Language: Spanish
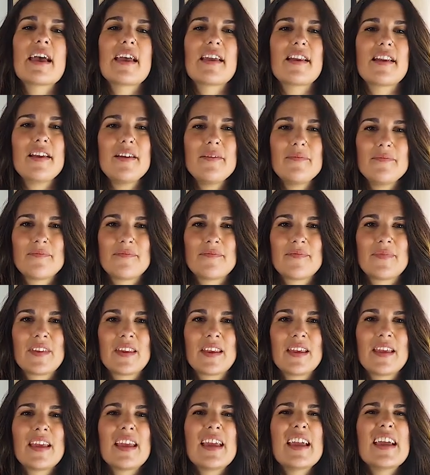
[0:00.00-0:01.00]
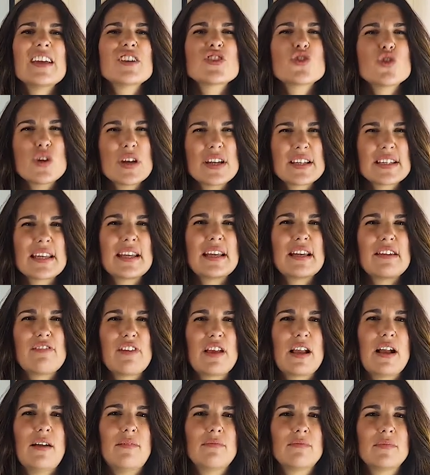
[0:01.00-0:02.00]
aire. ¿Esto qué
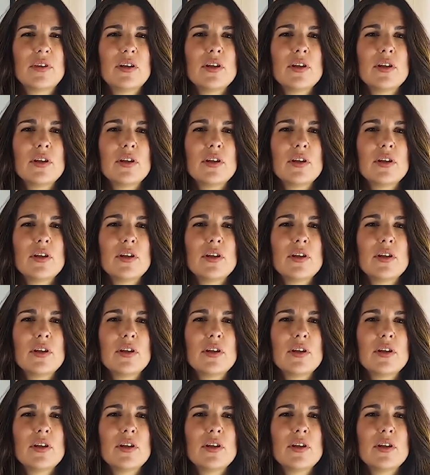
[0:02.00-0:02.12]
significa?